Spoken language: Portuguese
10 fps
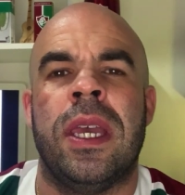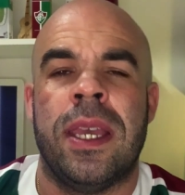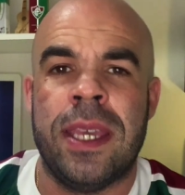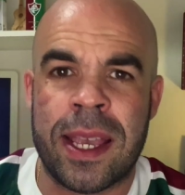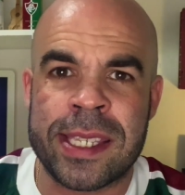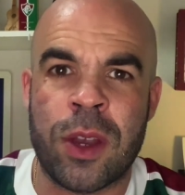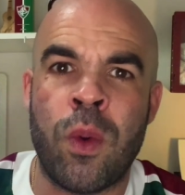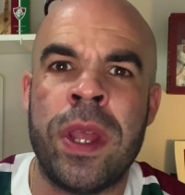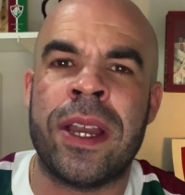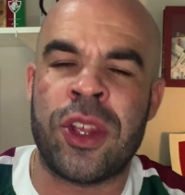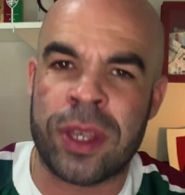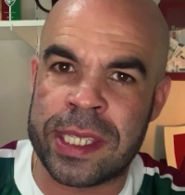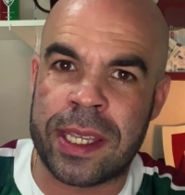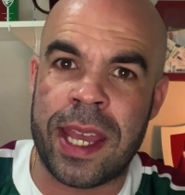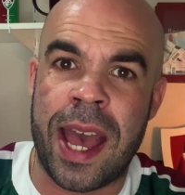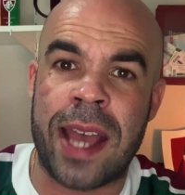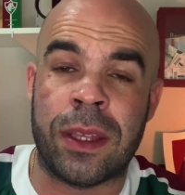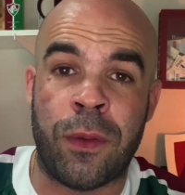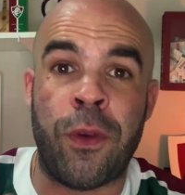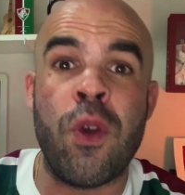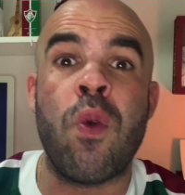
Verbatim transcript: E essa única chance criada foi o